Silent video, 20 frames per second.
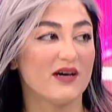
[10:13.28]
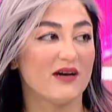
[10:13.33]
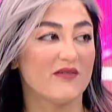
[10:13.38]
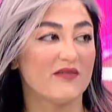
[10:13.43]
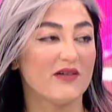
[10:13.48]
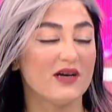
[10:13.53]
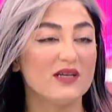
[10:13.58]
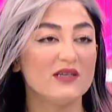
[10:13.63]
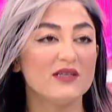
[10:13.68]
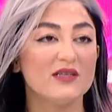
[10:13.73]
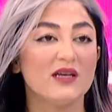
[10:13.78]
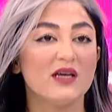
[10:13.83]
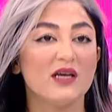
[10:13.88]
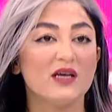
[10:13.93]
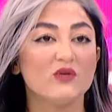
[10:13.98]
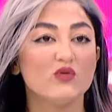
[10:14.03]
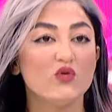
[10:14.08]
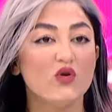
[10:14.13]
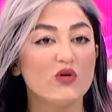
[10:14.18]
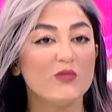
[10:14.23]
daha var. Evet.
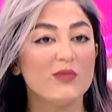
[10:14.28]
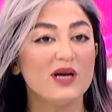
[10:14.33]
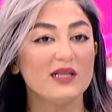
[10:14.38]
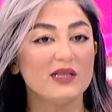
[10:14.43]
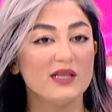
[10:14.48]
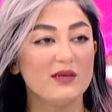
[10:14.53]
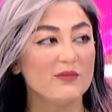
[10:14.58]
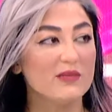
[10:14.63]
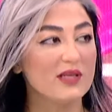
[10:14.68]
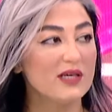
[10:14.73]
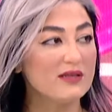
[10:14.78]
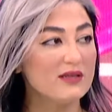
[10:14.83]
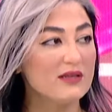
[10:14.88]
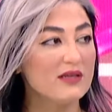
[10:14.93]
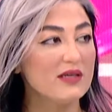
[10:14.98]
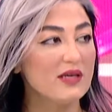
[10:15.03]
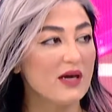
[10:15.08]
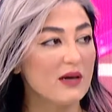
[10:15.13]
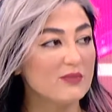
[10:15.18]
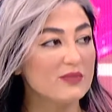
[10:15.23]
Normalde
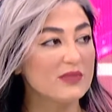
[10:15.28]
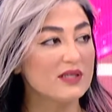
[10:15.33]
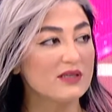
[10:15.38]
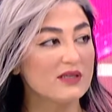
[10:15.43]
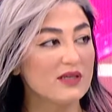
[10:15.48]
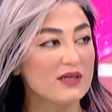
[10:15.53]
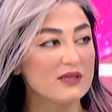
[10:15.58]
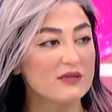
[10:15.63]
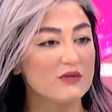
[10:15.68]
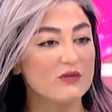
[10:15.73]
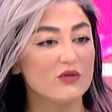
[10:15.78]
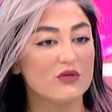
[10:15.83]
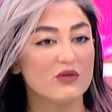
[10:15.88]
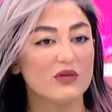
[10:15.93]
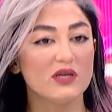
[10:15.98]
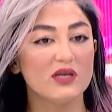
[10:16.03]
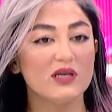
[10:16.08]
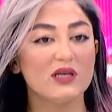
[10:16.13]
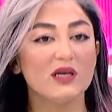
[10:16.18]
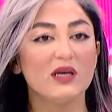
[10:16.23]
implantları yaptıktan
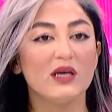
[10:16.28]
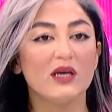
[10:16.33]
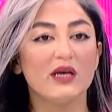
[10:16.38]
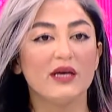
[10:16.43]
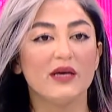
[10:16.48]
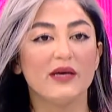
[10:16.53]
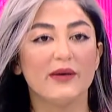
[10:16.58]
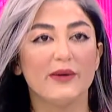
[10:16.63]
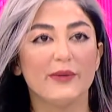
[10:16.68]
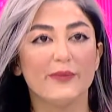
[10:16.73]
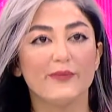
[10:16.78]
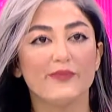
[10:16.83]
sonra e,